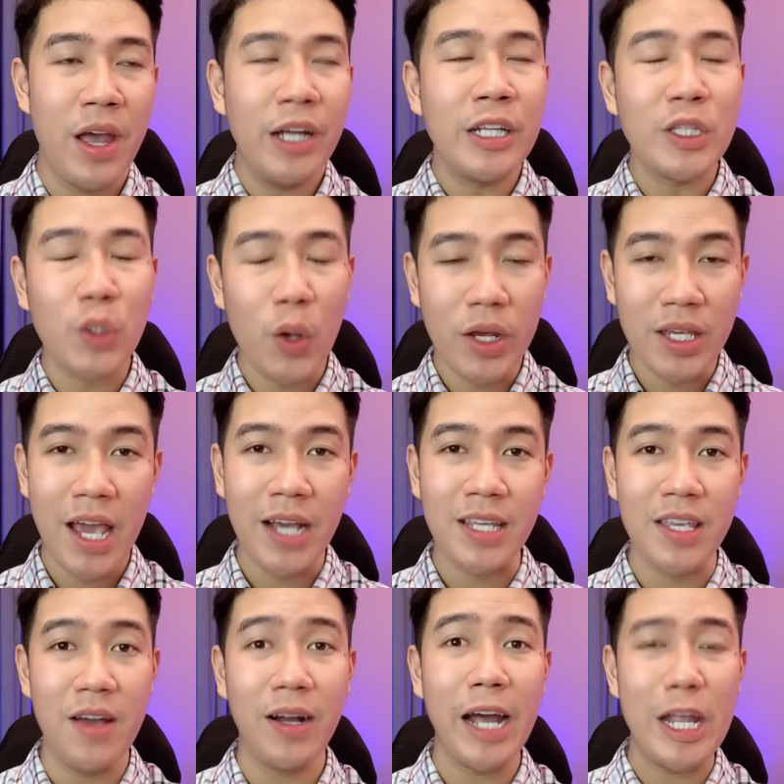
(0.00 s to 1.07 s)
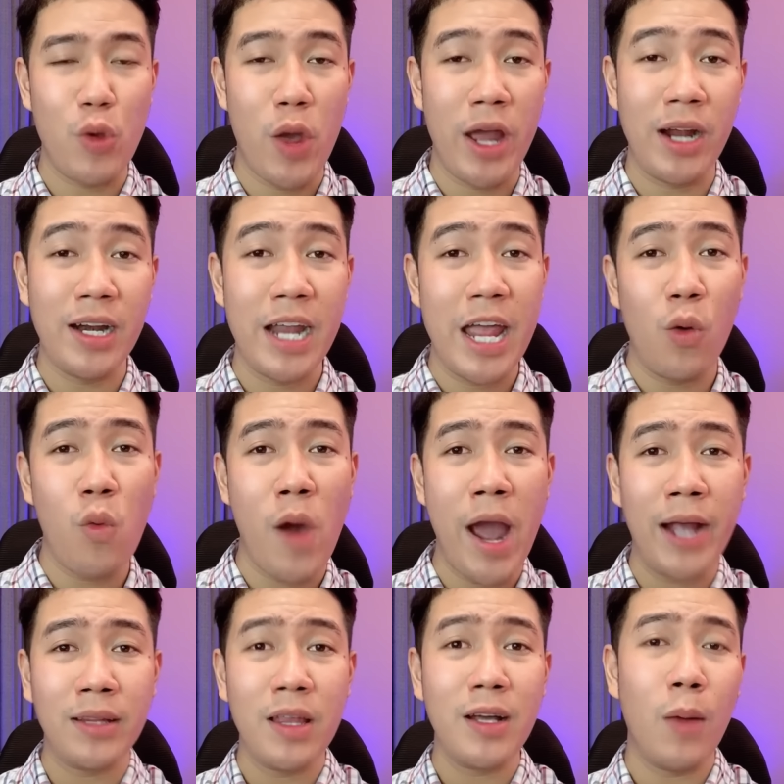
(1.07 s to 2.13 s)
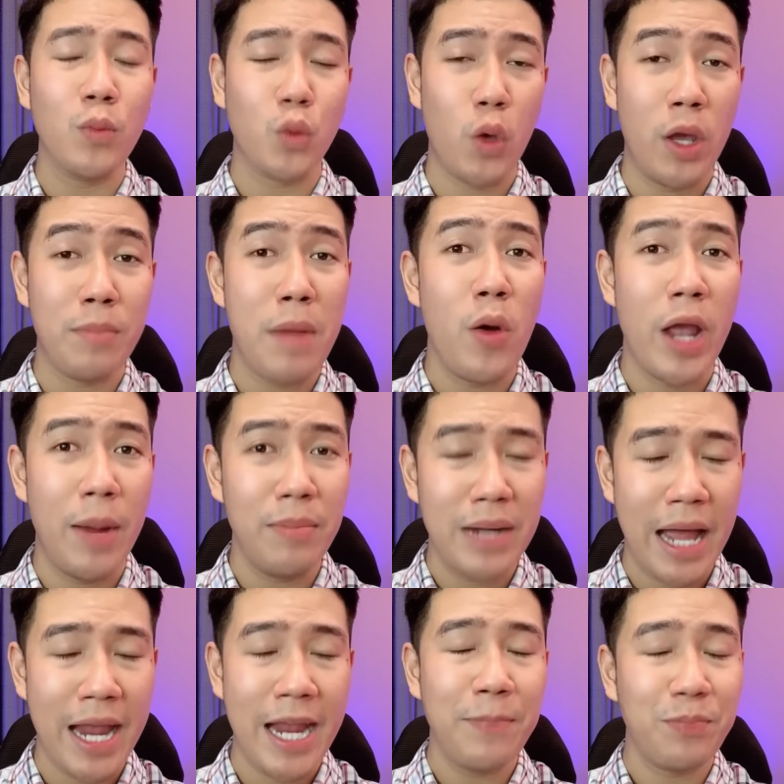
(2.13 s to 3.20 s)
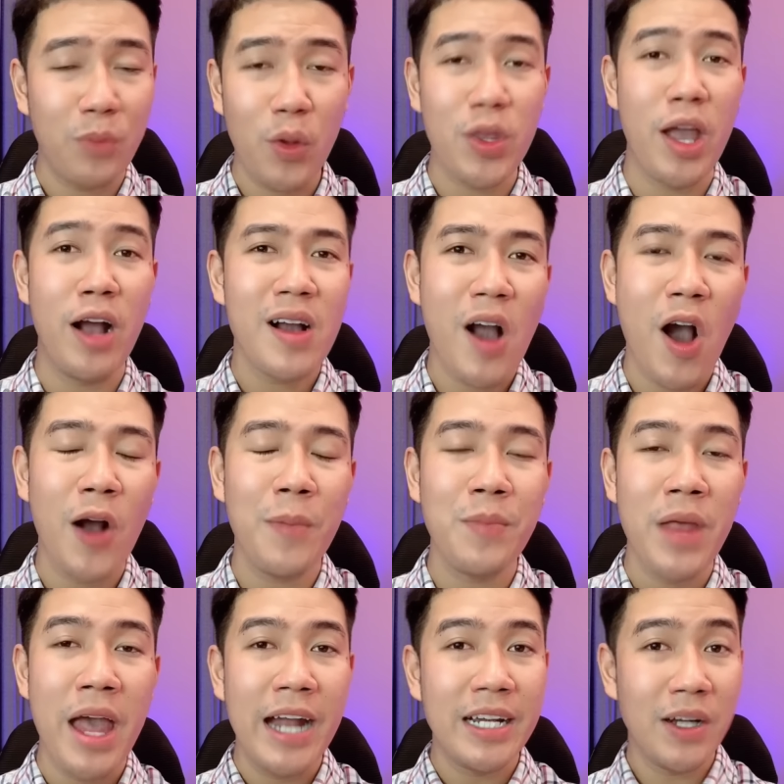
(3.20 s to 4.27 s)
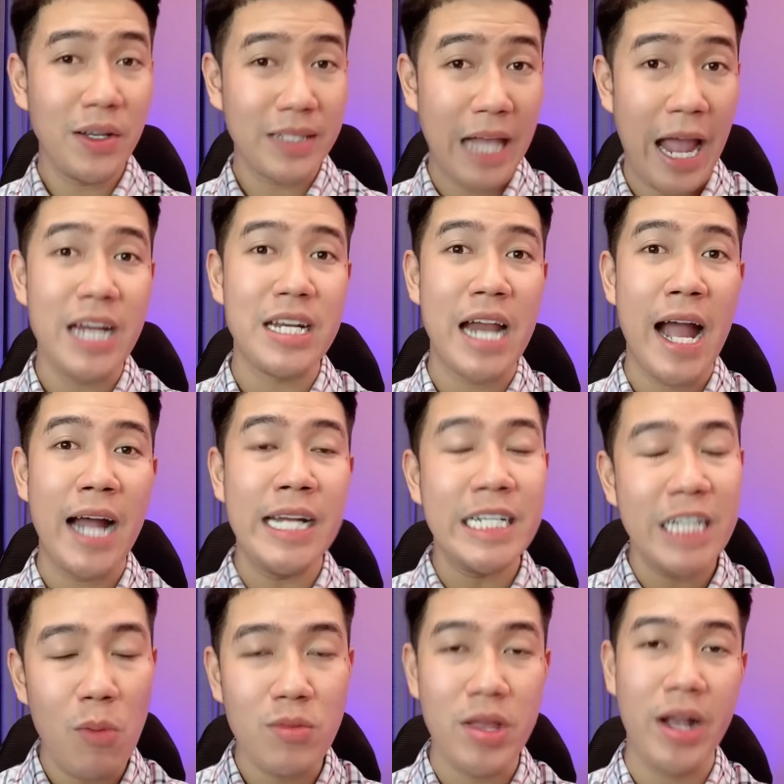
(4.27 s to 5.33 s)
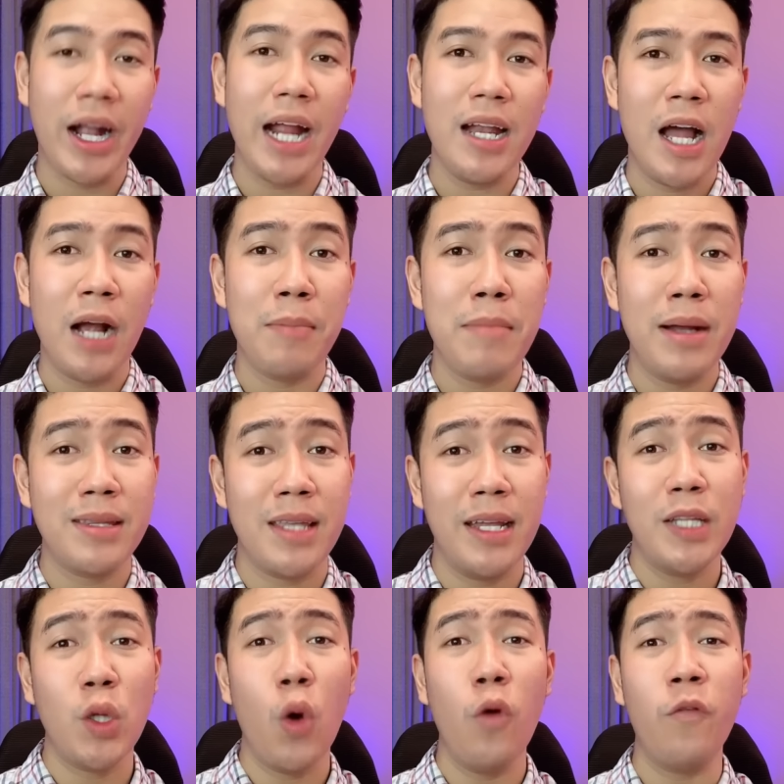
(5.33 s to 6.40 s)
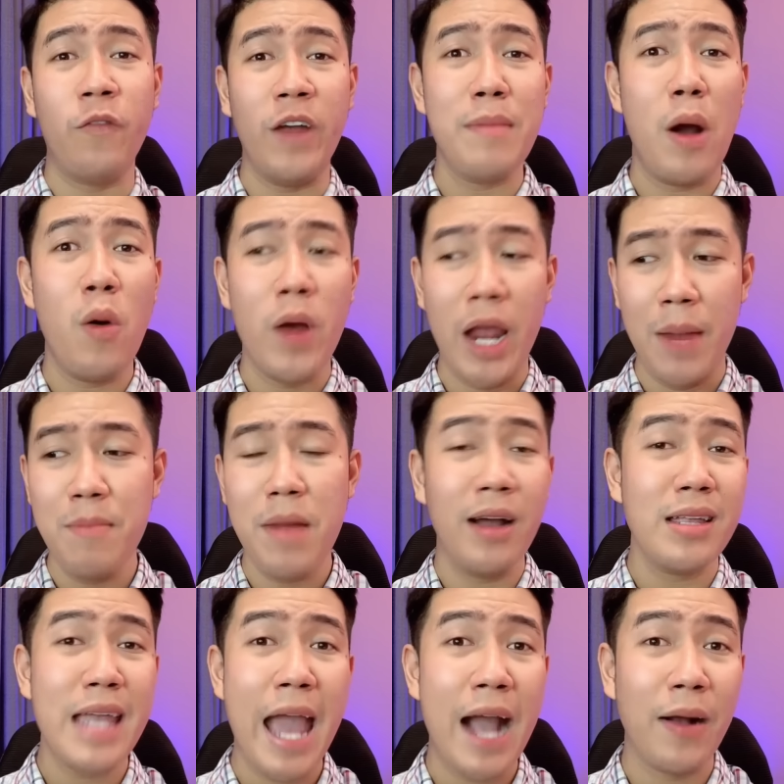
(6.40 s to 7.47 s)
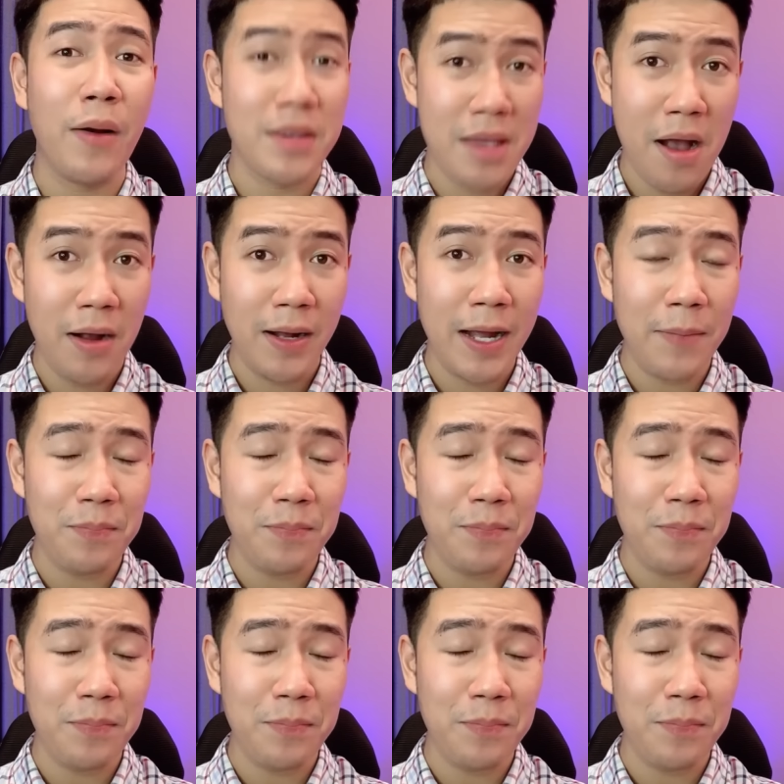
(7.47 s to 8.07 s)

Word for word: Tuy nhiên những cái chuyện liên quan tới công chuyện bảo hiểm này á, nó vẫn còn. Nó xảy ra trong những cái lần mà chị đi thu phí bảo hiểm ở nhà người dân á.